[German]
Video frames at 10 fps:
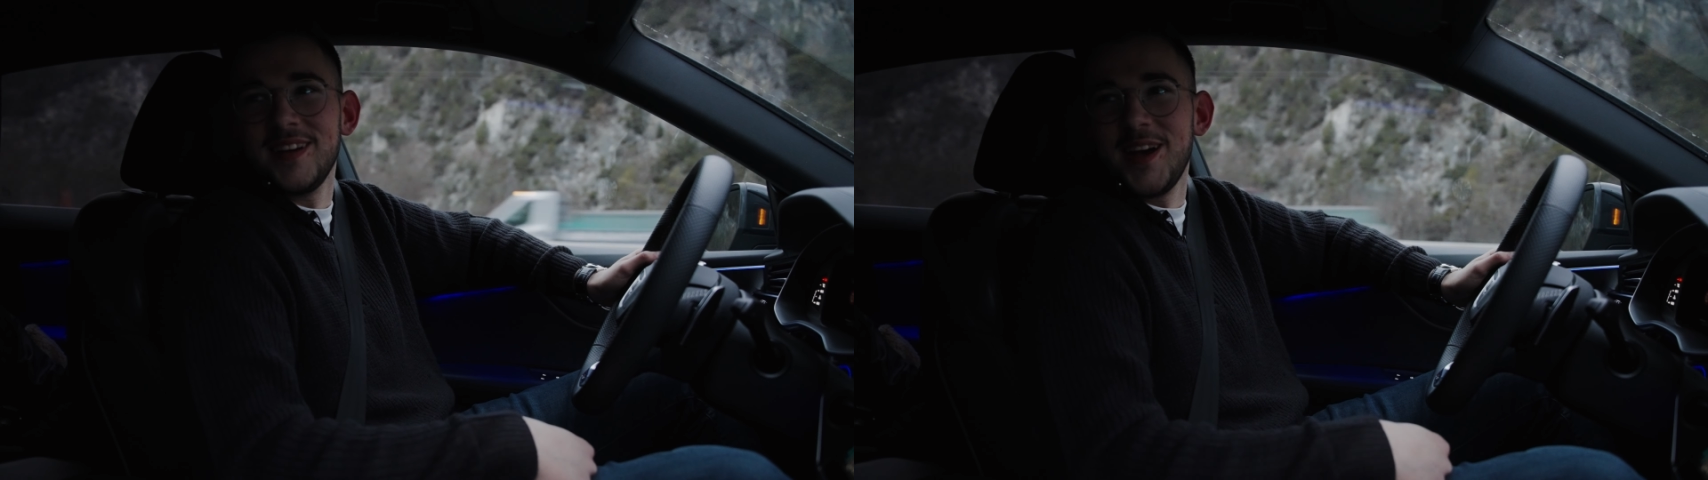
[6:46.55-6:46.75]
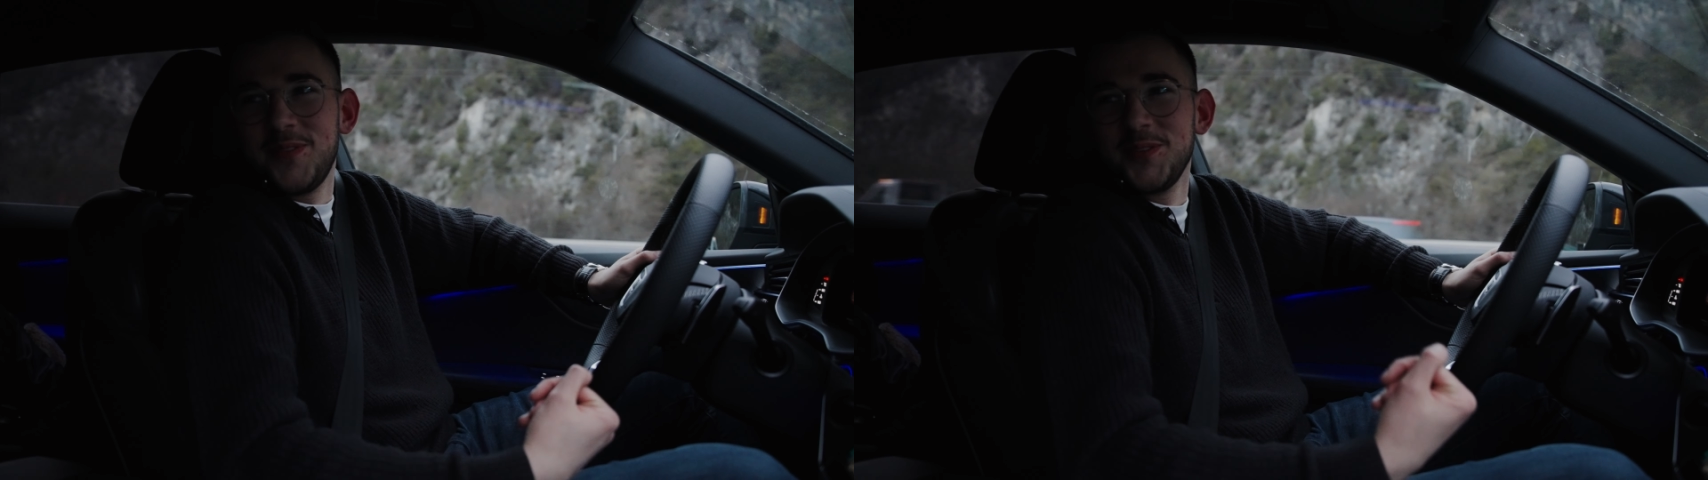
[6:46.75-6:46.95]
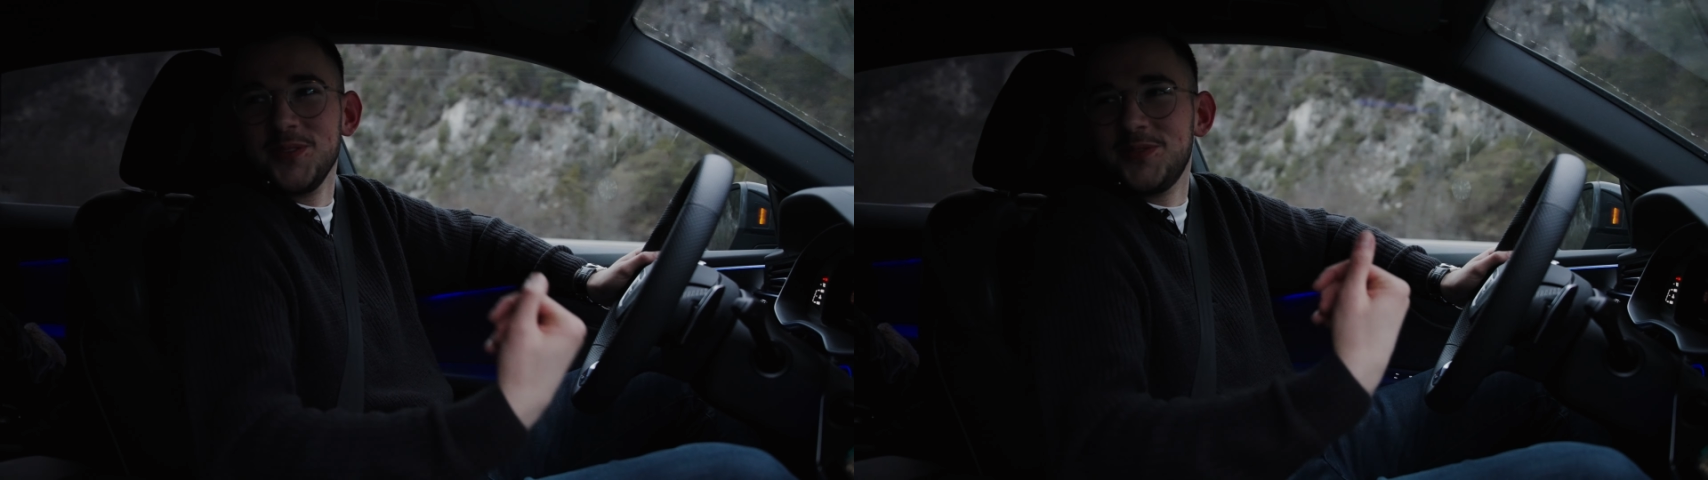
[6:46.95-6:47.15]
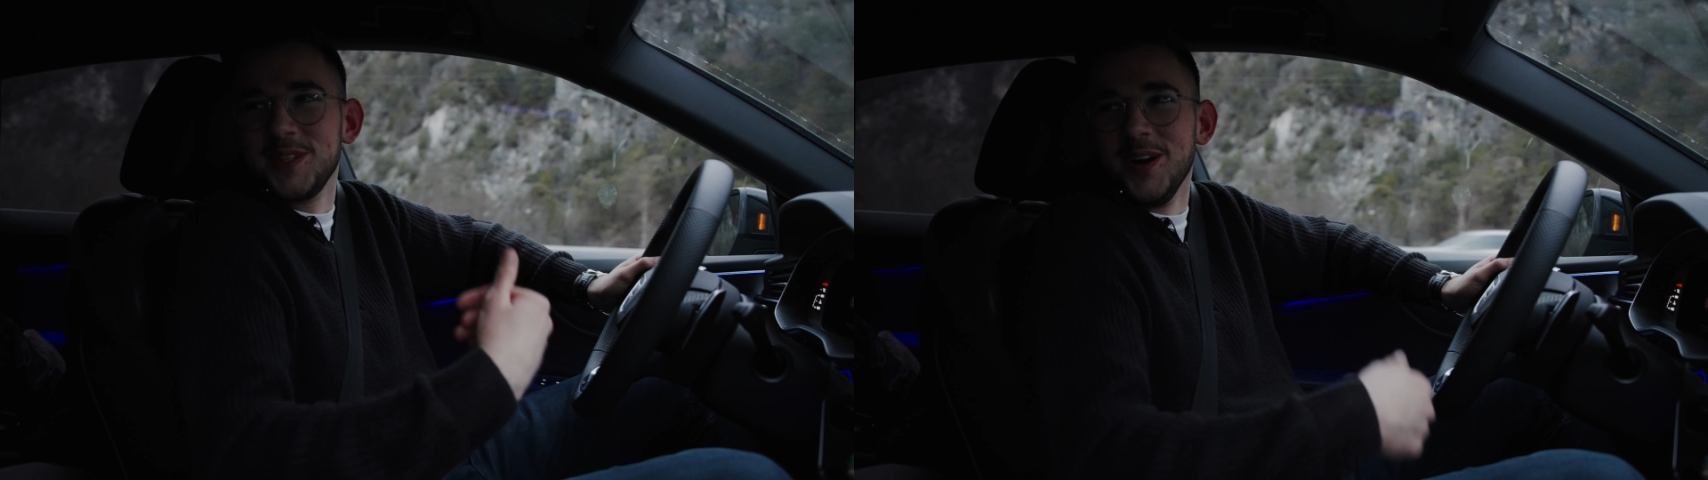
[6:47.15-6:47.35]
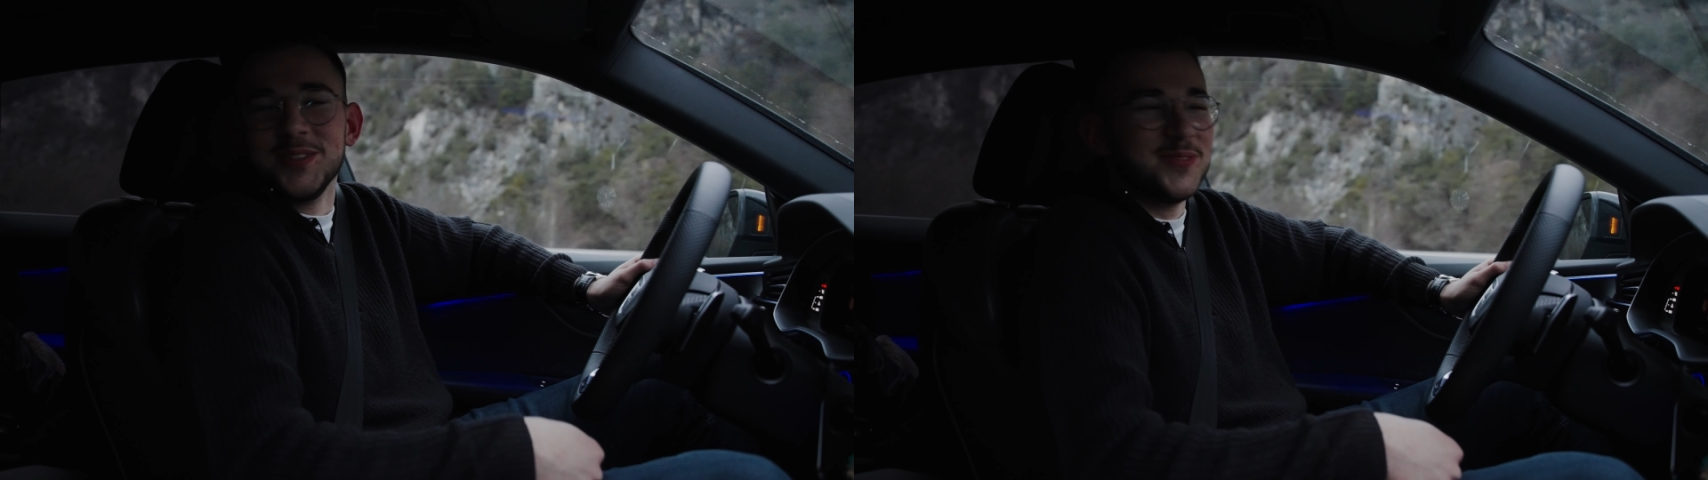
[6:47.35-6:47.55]
Einfach nur für
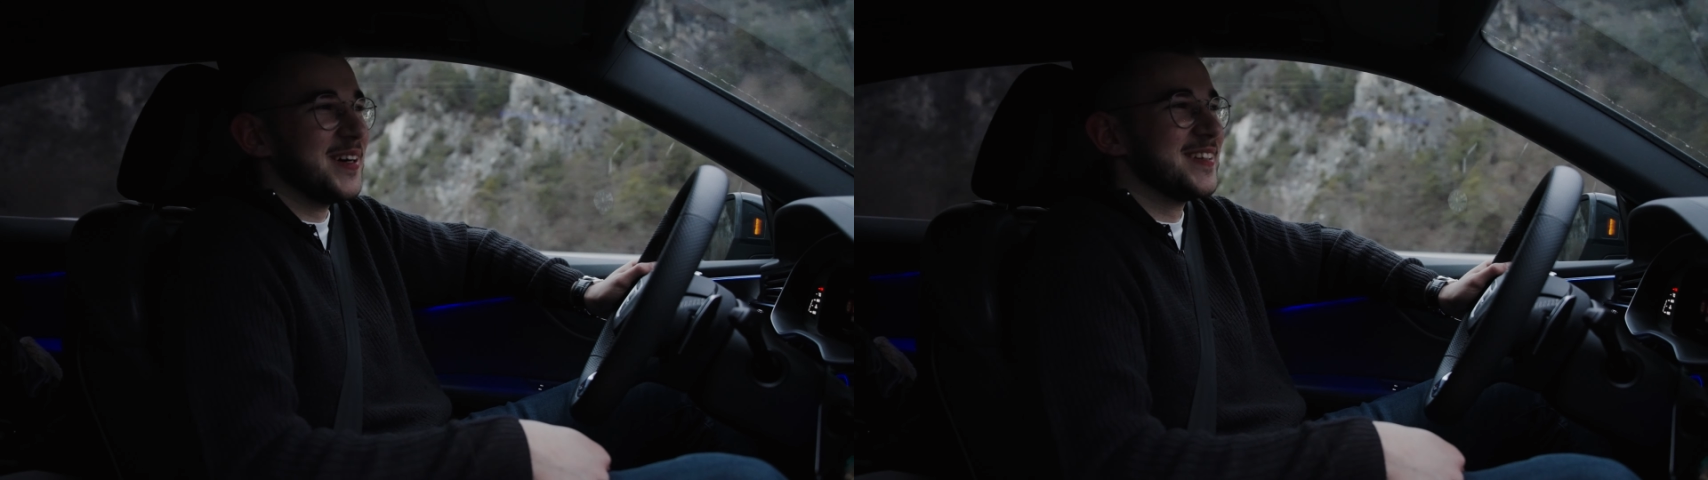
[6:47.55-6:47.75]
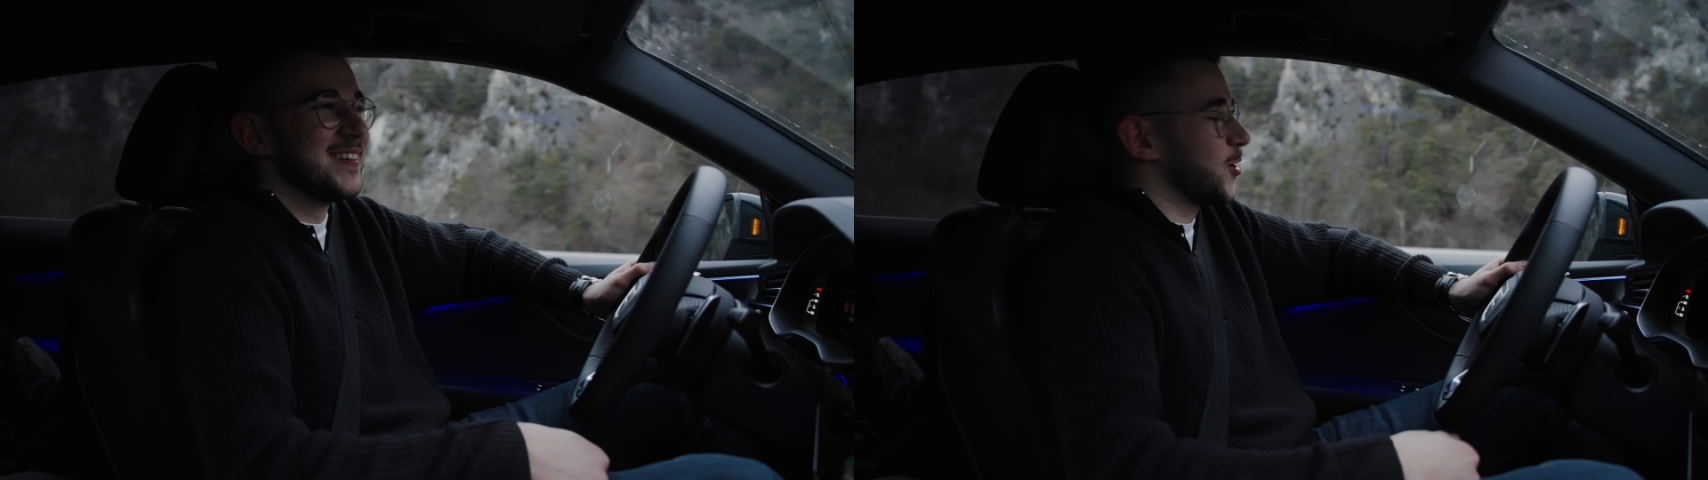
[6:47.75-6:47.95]
die Autobahn.